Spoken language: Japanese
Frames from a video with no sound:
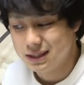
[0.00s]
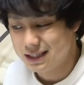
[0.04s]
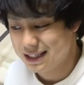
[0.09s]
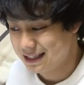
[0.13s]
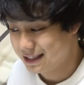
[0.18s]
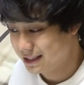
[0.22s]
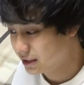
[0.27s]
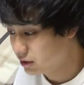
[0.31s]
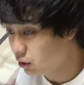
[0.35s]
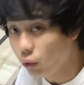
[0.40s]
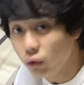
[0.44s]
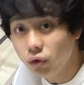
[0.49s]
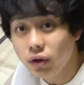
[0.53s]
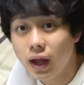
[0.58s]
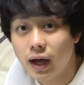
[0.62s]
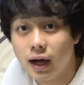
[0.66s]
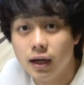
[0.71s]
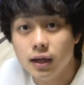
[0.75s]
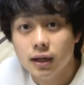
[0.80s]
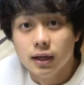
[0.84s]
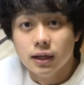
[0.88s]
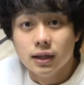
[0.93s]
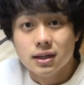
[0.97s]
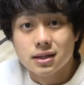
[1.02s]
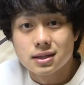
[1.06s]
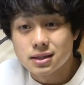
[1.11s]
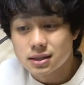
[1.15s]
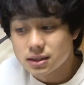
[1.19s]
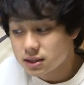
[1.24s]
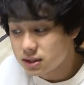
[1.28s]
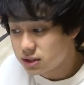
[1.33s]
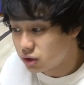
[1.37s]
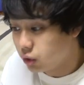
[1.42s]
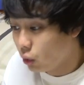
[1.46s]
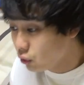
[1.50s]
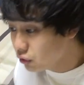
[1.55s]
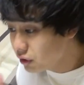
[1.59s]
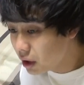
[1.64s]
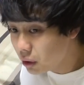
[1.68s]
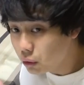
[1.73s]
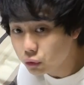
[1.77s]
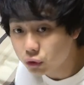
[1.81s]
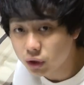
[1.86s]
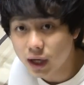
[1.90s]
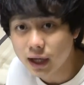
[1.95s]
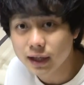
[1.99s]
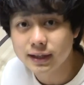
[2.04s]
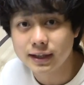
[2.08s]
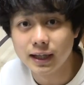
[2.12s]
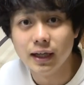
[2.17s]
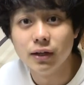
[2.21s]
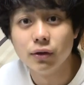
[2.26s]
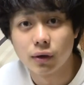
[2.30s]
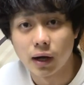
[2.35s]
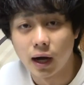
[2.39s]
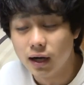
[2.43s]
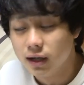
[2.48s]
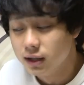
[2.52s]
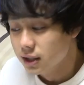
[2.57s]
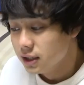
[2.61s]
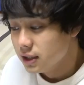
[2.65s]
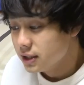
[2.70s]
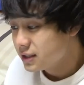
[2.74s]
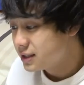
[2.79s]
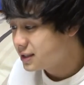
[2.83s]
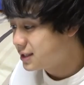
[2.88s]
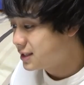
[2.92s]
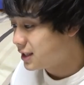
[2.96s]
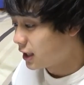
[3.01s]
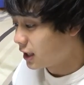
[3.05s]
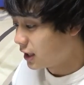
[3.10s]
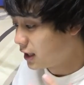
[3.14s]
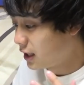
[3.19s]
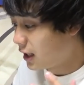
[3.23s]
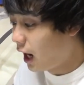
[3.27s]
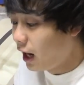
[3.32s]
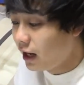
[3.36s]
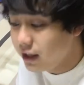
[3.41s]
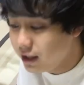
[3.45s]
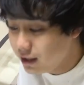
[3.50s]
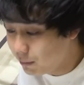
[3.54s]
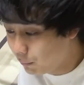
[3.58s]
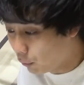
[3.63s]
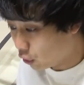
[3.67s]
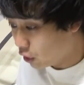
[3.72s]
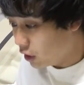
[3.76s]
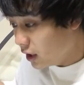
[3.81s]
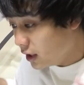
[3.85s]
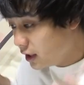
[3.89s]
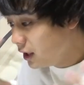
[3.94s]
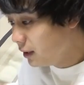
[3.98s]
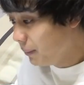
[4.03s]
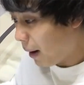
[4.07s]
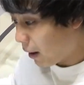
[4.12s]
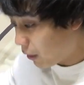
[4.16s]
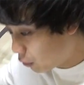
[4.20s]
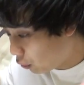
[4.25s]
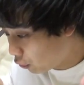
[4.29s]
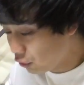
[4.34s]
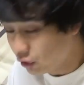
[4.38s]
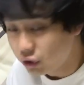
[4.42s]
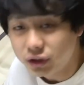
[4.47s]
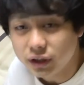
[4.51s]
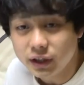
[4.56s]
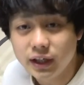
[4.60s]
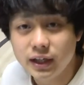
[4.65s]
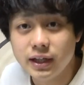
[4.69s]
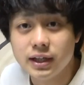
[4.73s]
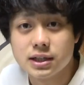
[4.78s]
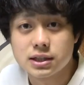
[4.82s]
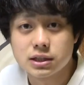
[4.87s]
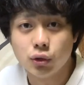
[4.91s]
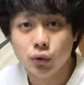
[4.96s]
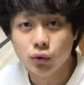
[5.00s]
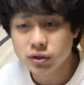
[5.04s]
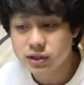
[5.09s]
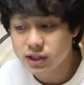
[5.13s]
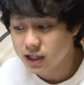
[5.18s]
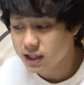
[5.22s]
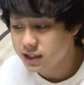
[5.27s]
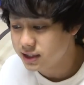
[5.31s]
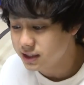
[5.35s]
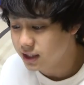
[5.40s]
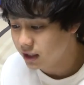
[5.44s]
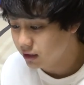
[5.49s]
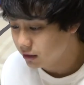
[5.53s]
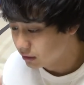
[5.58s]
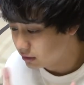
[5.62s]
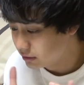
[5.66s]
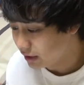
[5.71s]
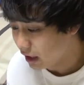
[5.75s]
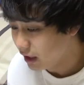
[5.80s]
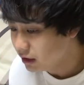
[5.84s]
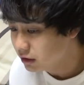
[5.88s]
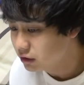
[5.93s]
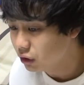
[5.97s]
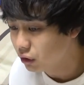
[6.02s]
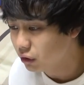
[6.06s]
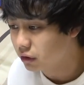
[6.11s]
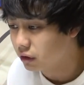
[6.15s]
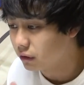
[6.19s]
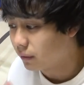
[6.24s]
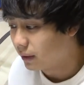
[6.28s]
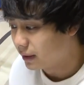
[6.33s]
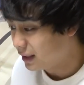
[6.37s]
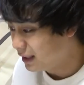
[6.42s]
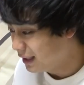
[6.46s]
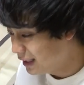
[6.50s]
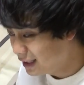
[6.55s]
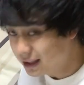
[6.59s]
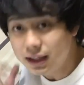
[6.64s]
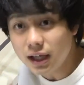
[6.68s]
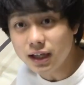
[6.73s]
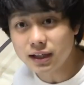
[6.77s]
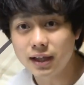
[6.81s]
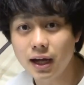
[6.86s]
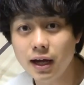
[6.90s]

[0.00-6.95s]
そんな、そんなことがあっていいのかじゃ、仮にも今この国に存在している大統領は一体